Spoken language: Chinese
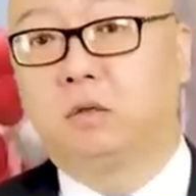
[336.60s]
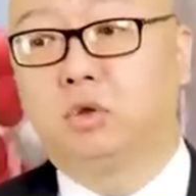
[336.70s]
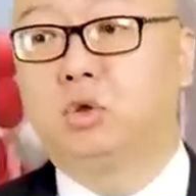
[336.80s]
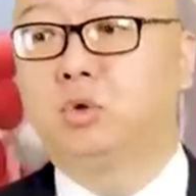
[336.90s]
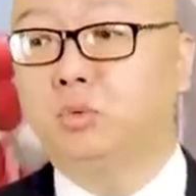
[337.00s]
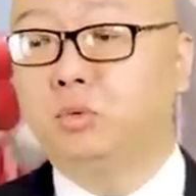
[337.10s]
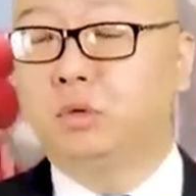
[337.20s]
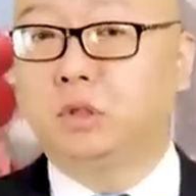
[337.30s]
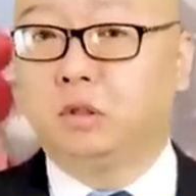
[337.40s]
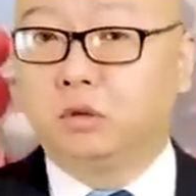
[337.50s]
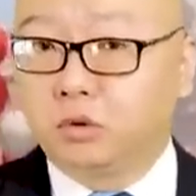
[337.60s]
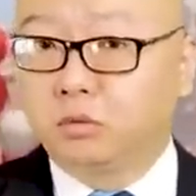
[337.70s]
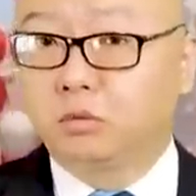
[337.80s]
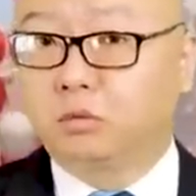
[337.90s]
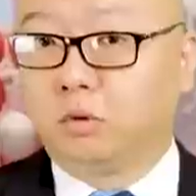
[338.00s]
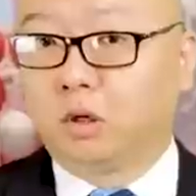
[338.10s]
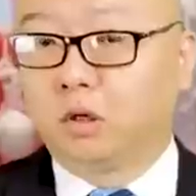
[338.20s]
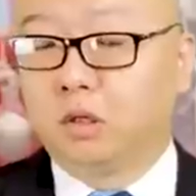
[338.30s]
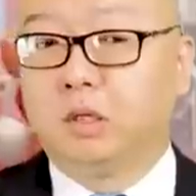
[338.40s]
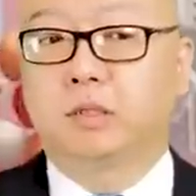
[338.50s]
数字中国